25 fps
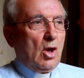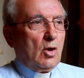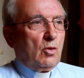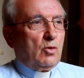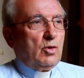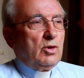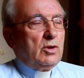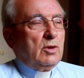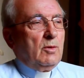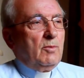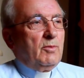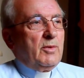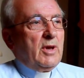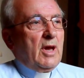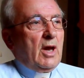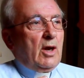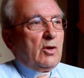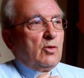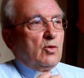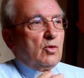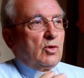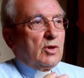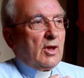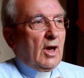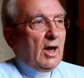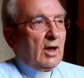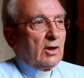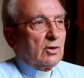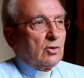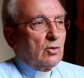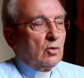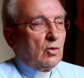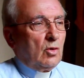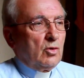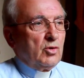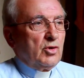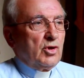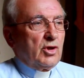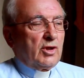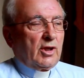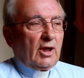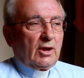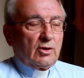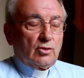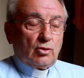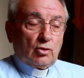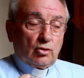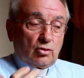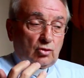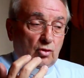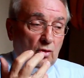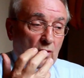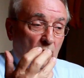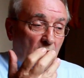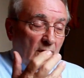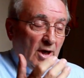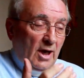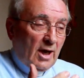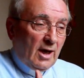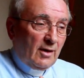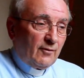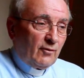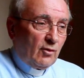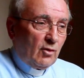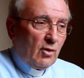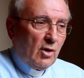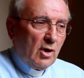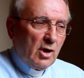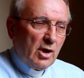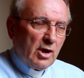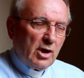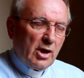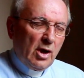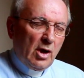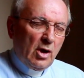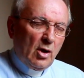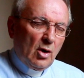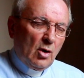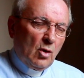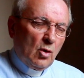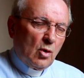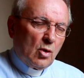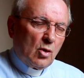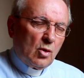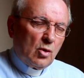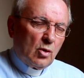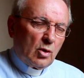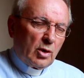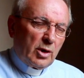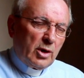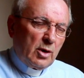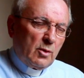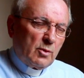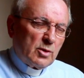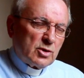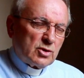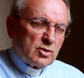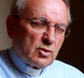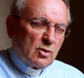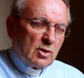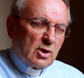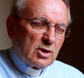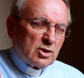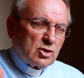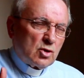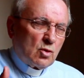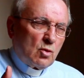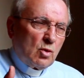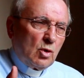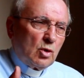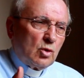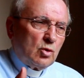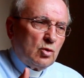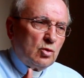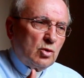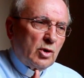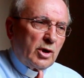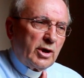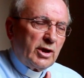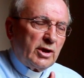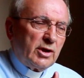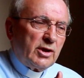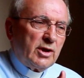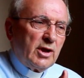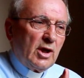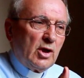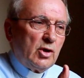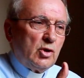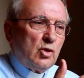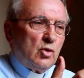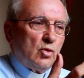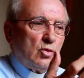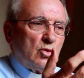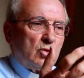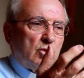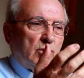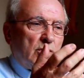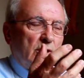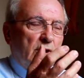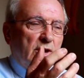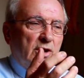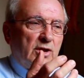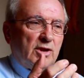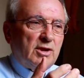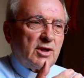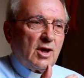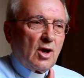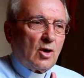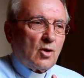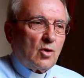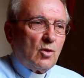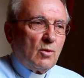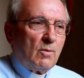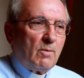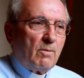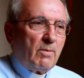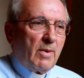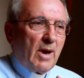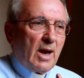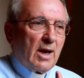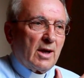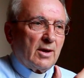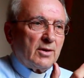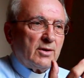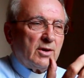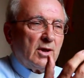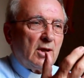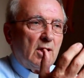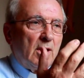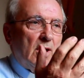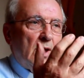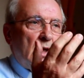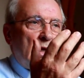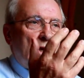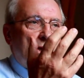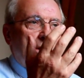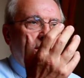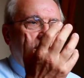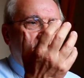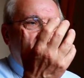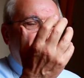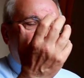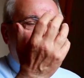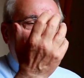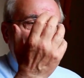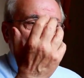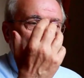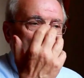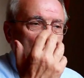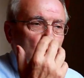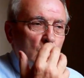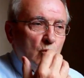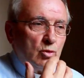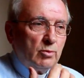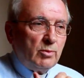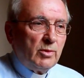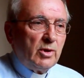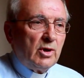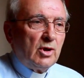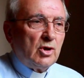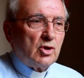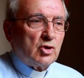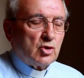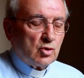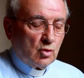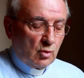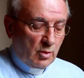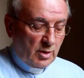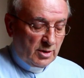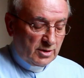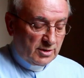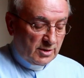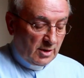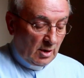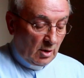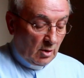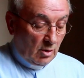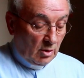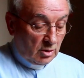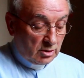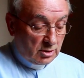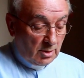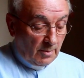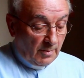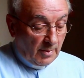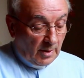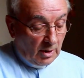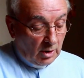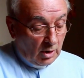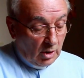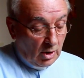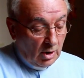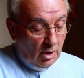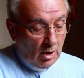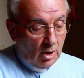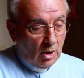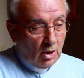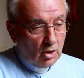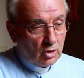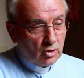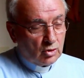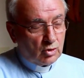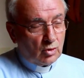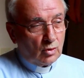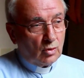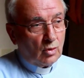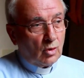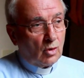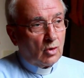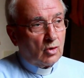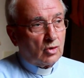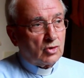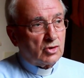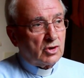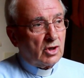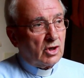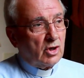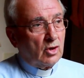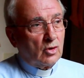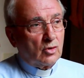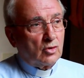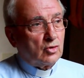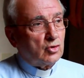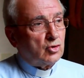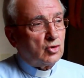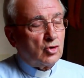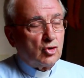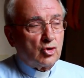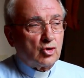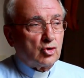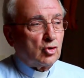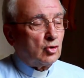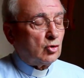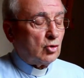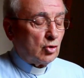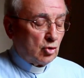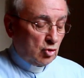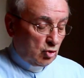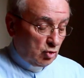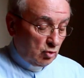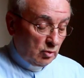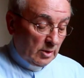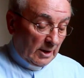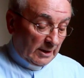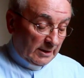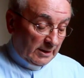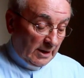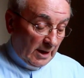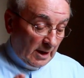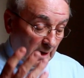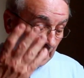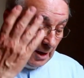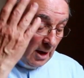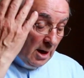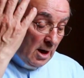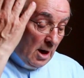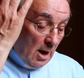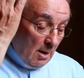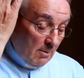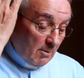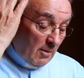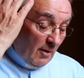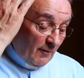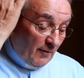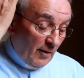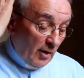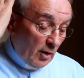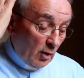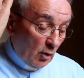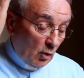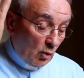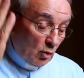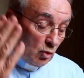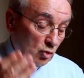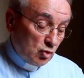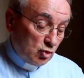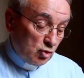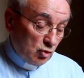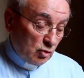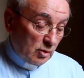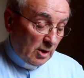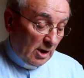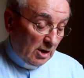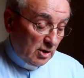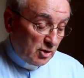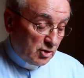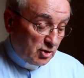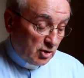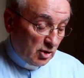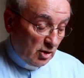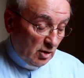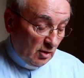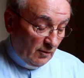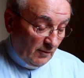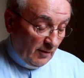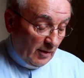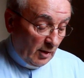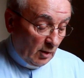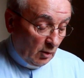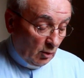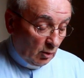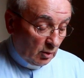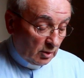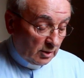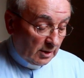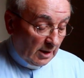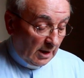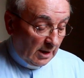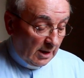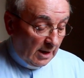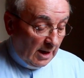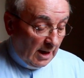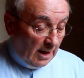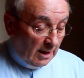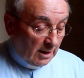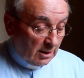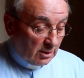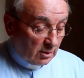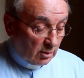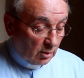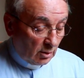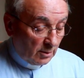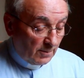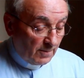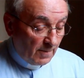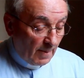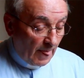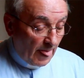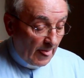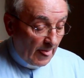Quindi mi ha aiutato, ogni tanto tornavo, occorre in questo caso qualcuno che ti aiuti, che ti accompagni, che ti illumini su queste cose perché sono cose che non ci sono sulla terra, ma vengono giù dal cielo, vengono dall'alto.